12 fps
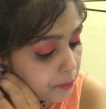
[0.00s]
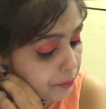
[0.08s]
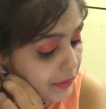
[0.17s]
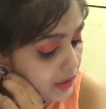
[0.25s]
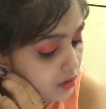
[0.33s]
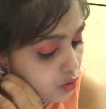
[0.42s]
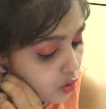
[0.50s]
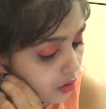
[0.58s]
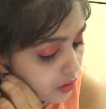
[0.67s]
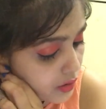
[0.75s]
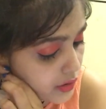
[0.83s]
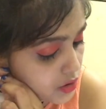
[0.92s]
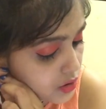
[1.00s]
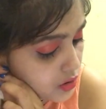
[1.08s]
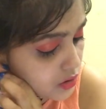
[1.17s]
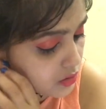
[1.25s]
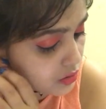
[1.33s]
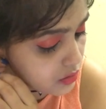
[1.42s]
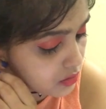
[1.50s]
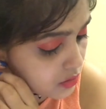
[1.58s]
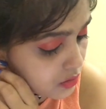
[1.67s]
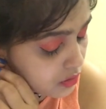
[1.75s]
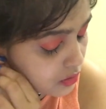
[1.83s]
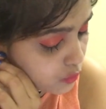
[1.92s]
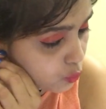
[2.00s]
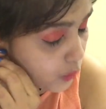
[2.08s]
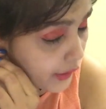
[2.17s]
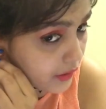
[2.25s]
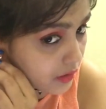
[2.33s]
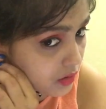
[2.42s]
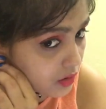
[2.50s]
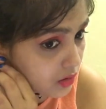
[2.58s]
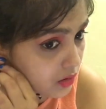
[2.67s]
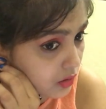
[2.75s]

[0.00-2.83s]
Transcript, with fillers: पिंक ऑरेंज वाइट